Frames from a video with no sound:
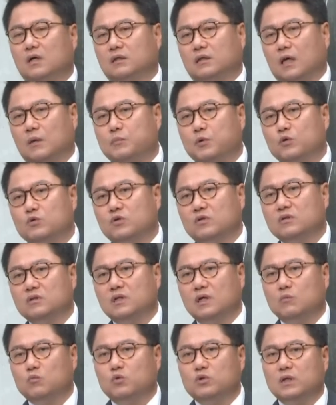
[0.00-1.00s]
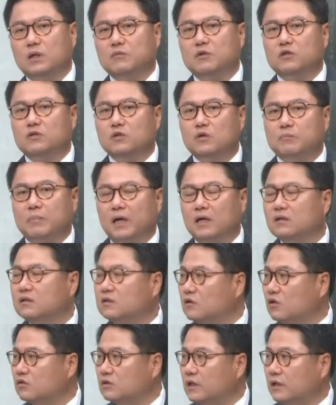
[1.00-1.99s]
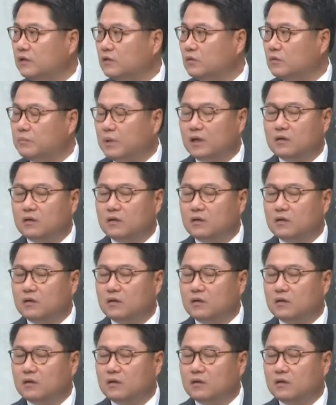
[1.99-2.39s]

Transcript: 대표적인 게 뭐냐면요. 뱅크런이에요.